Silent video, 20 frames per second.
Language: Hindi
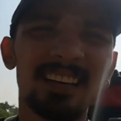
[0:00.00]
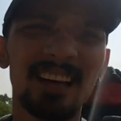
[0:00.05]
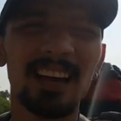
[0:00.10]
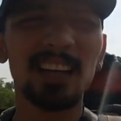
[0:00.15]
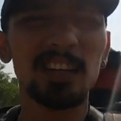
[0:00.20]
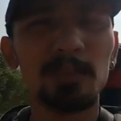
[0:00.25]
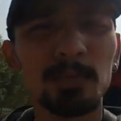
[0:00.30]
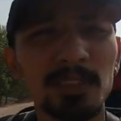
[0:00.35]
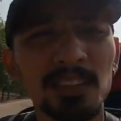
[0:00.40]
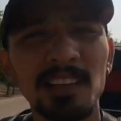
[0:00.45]

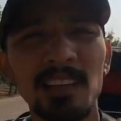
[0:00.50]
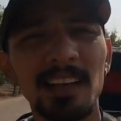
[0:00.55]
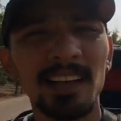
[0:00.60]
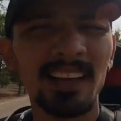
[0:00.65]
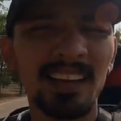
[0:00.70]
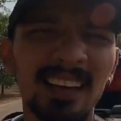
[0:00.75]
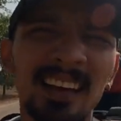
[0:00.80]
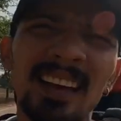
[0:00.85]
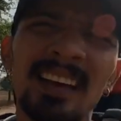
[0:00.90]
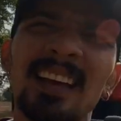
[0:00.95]
गैस पिछले
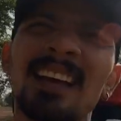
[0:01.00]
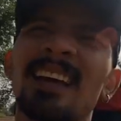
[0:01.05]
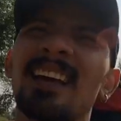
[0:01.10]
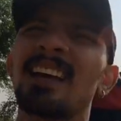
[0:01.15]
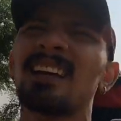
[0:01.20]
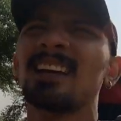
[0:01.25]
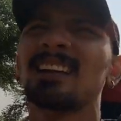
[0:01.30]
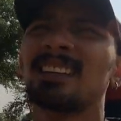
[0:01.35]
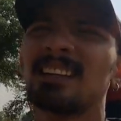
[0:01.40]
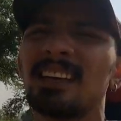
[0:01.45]

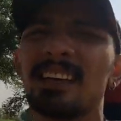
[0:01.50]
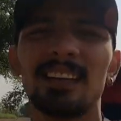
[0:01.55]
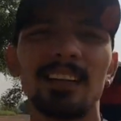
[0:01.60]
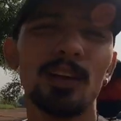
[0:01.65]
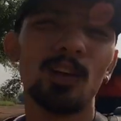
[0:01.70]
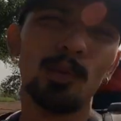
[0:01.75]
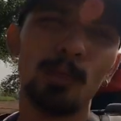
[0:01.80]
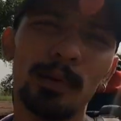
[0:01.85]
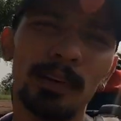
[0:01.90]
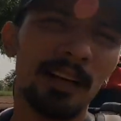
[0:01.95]
तीन
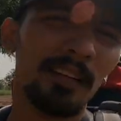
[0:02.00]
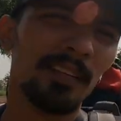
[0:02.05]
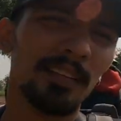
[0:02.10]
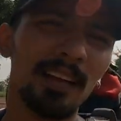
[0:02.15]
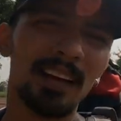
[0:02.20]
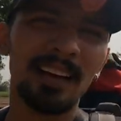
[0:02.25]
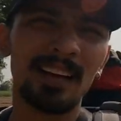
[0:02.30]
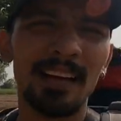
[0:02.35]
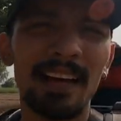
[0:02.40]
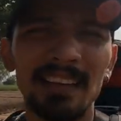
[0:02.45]
किलोमीटर से
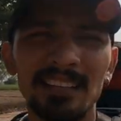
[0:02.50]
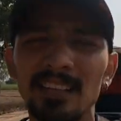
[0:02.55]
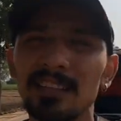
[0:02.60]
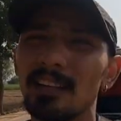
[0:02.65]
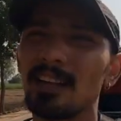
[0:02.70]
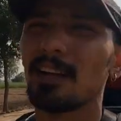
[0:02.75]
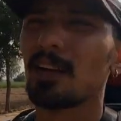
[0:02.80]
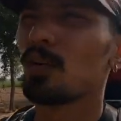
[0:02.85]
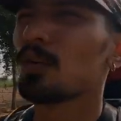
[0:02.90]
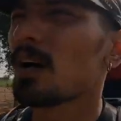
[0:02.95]
ना ऐसे ही
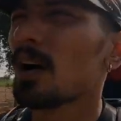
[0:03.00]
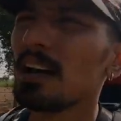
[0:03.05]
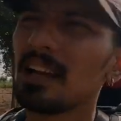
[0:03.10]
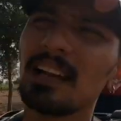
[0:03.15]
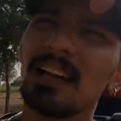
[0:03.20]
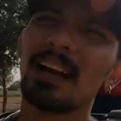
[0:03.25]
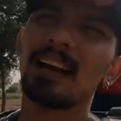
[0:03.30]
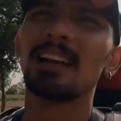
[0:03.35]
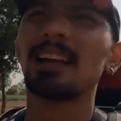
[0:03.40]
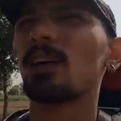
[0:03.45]
चल रहा हूँ
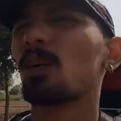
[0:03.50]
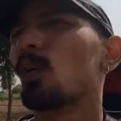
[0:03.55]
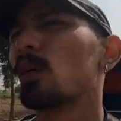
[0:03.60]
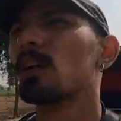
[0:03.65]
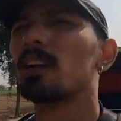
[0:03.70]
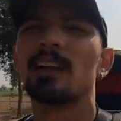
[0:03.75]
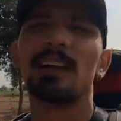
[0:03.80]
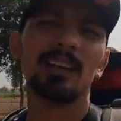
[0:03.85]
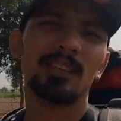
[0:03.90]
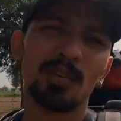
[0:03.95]
खाली खाली
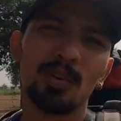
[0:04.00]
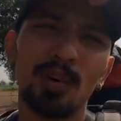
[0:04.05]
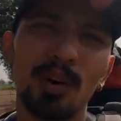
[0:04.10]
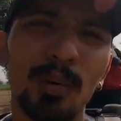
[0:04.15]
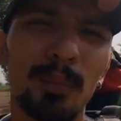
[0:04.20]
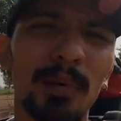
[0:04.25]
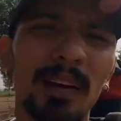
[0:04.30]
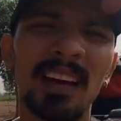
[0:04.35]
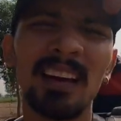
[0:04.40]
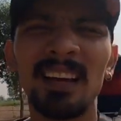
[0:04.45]
कोई नहीं है इस
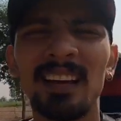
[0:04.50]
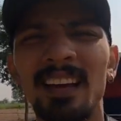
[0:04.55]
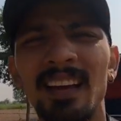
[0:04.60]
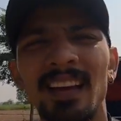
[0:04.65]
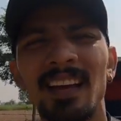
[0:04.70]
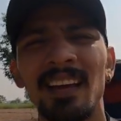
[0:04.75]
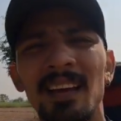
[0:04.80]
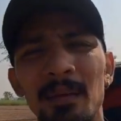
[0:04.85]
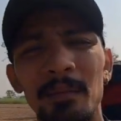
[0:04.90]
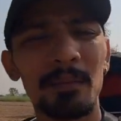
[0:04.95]
रोड पे
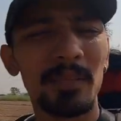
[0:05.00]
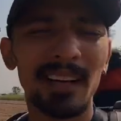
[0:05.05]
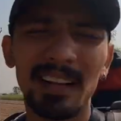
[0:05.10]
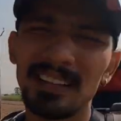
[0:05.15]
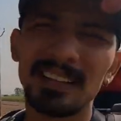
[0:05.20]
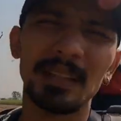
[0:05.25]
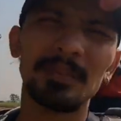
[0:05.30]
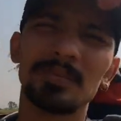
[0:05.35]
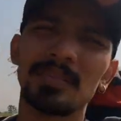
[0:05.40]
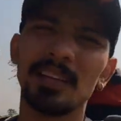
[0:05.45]
बड़ा
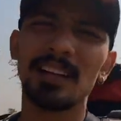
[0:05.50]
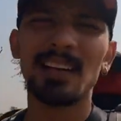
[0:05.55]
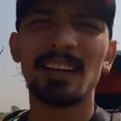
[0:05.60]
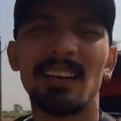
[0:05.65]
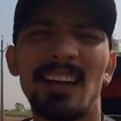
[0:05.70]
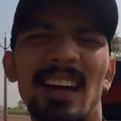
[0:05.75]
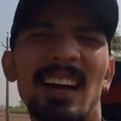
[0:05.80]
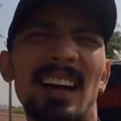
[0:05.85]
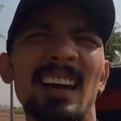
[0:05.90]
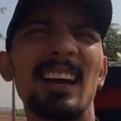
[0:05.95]
अजीब सा लग
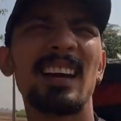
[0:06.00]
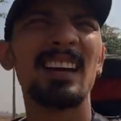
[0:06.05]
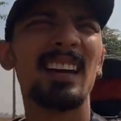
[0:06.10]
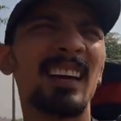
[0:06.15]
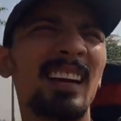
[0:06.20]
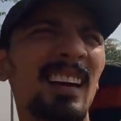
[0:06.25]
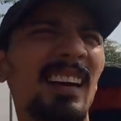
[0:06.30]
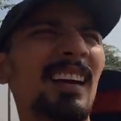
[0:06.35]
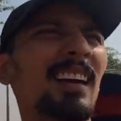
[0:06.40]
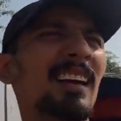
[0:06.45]
रहा
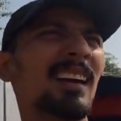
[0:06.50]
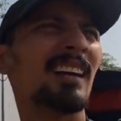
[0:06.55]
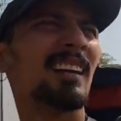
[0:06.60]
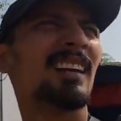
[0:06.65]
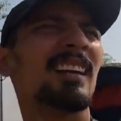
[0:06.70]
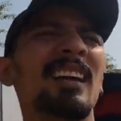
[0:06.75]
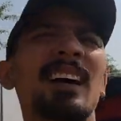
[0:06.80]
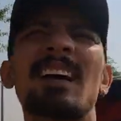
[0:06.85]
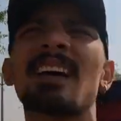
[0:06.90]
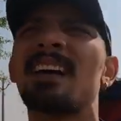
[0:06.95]

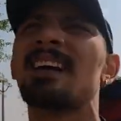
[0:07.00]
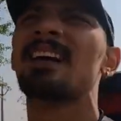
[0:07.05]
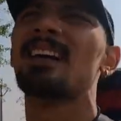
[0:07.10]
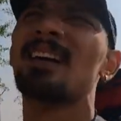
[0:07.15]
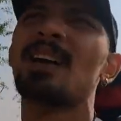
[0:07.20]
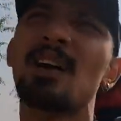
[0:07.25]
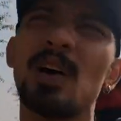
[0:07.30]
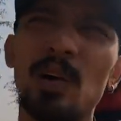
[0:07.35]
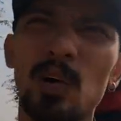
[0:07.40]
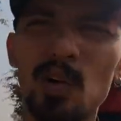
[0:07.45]

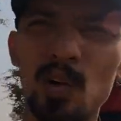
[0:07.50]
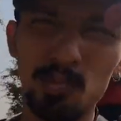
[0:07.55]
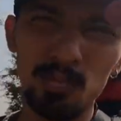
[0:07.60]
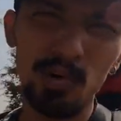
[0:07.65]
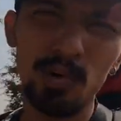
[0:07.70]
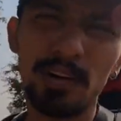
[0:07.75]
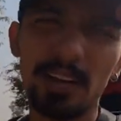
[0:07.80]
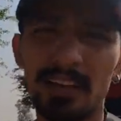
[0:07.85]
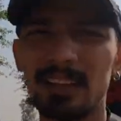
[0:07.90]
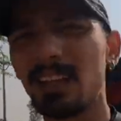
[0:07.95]
है और लोग
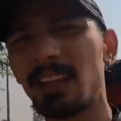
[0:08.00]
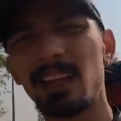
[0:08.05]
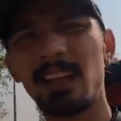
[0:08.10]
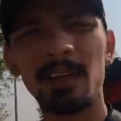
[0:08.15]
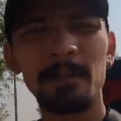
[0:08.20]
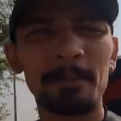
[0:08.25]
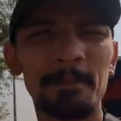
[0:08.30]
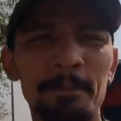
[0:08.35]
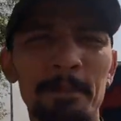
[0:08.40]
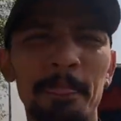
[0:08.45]
बोल रहे
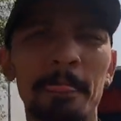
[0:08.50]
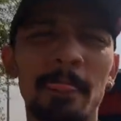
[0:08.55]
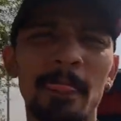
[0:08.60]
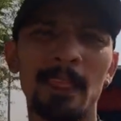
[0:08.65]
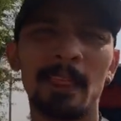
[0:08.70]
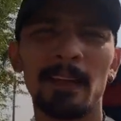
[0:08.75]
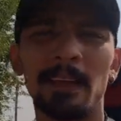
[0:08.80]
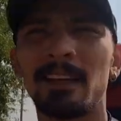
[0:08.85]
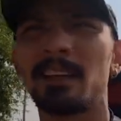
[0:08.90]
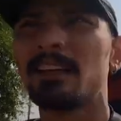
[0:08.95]

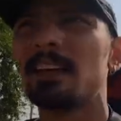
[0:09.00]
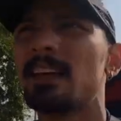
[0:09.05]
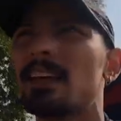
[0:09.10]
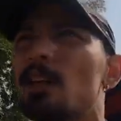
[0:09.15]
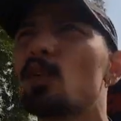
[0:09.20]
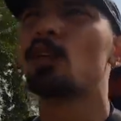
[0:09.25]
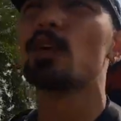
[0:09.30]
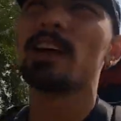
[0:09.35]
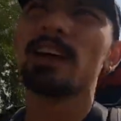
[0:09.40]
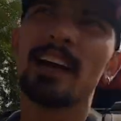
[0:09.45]
थे ये
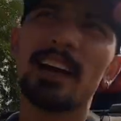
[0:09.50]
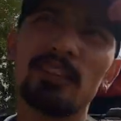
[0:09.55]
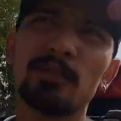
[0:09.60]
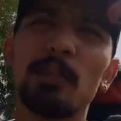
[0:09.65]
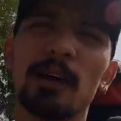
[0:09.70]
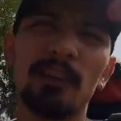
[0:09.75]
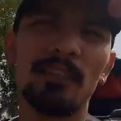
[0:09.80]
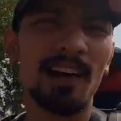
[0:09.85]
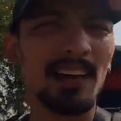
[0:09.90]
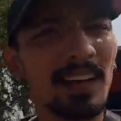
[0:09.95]
रोड है गैस
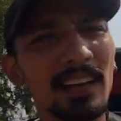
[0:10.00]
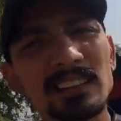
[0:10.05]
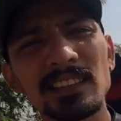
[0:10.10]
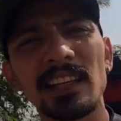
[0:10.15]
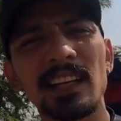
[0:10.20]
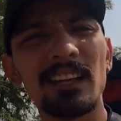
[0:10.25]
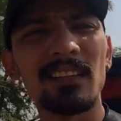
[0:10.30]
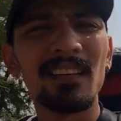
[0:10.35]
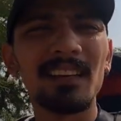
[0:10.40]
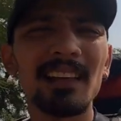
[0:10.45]
बरवाला
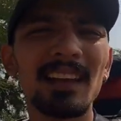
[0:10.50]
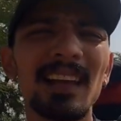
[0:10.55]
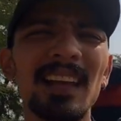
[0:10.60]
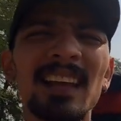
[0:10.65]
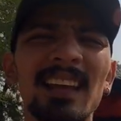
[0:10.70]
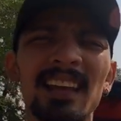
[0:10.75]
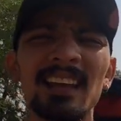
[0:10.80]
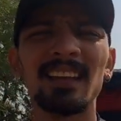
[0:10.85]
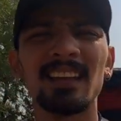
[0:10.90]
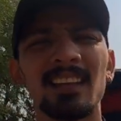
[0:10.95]
जाने वाली
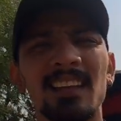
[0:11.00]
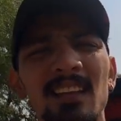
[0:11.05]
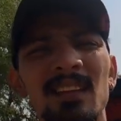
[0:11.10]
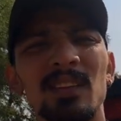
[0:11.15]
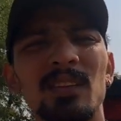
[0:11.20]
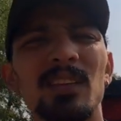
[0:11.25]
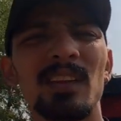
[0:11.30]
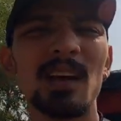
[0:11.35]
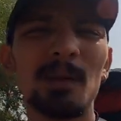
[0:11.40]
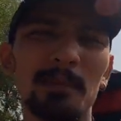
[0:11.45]

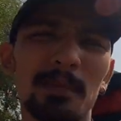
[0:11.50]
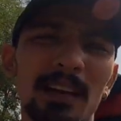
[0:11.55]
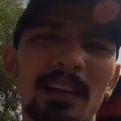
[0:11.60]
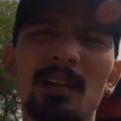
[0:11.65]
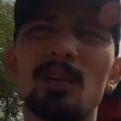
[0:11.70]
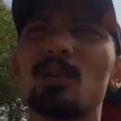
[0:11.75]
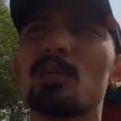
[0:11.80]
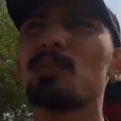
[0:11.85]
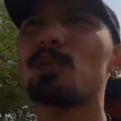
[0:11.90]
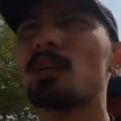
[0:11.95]
तो यहाँ पे ना
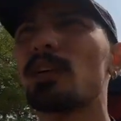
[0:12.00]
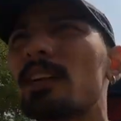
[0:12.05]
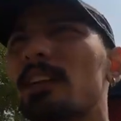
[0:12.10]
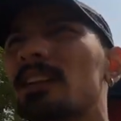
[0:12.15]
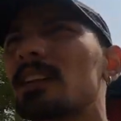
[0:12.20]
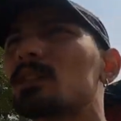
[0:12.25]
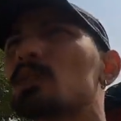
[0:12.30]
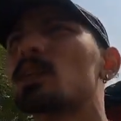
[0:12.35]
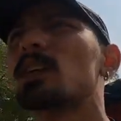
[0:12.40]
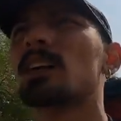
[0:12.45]
लोग बोल रहे
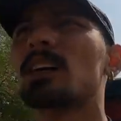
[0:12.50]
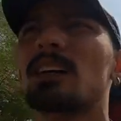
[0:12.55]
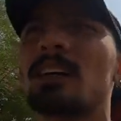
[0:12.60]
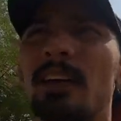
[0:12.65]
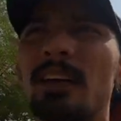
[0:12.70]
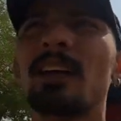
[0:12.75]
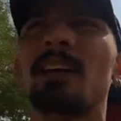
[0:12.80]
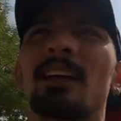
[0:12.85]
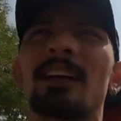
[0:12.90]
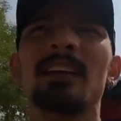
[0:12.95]
थे थोड़ा
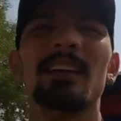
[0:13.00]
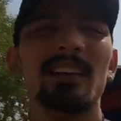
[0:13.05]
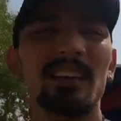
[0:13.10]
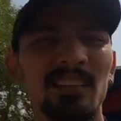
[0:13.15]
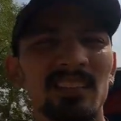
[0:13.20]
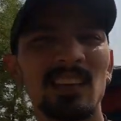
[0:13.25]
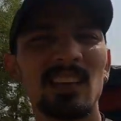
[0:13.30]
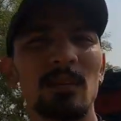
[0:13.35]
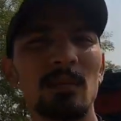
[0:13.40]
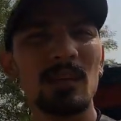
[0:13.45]

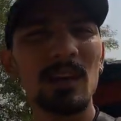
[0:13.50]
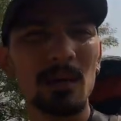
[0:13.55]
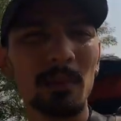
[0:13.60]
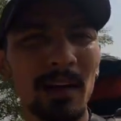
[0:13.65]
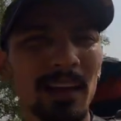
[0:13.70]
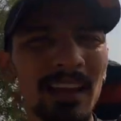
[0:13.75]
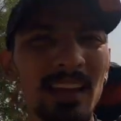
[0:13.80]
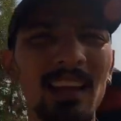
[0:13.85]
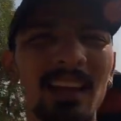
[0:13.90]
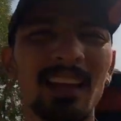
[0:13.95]
रिस्की भी है
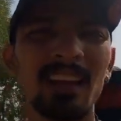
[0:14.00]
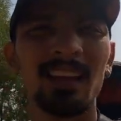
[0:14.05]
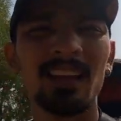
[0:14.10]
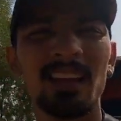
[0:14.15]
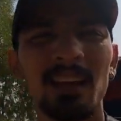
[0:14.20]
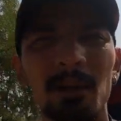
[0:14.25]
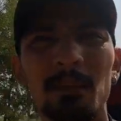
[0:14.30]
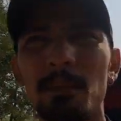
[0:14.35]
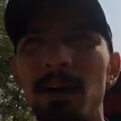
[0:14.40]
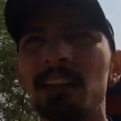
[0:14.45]
भाई
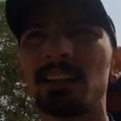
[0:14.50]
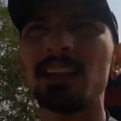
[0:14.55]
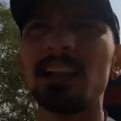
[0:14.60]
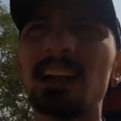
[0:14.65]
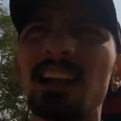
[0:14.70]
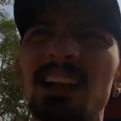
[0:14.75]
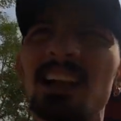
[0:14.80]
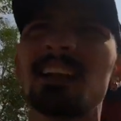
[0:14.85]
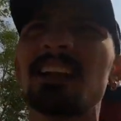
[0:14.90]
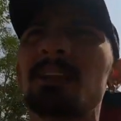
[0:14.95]
पैदल